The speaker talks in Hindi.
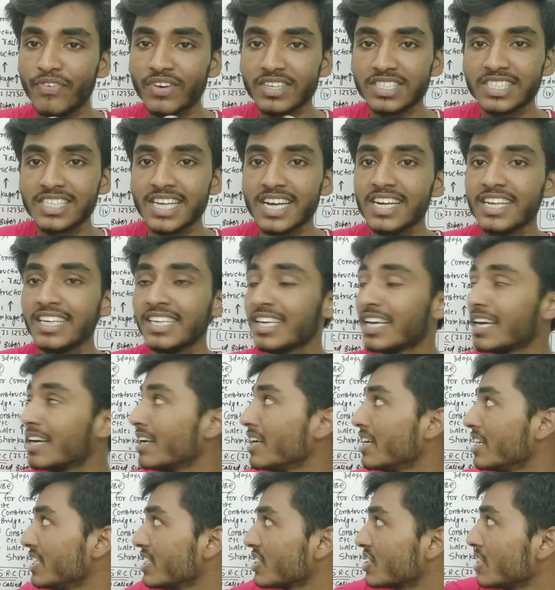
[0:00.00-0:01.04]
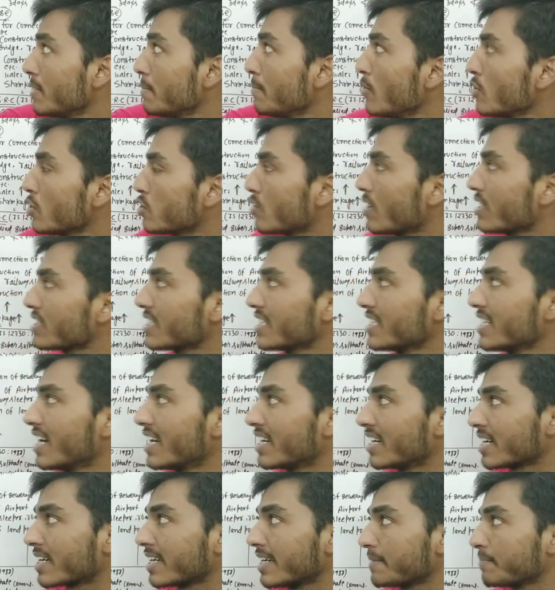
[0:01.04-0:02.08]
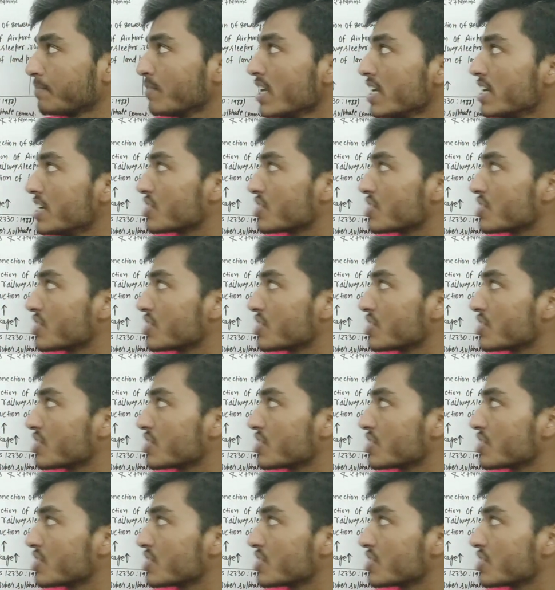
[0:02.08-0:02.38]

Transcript: फंसना नहीं है ये सिंबल थोड़ा सा ध्यान रखना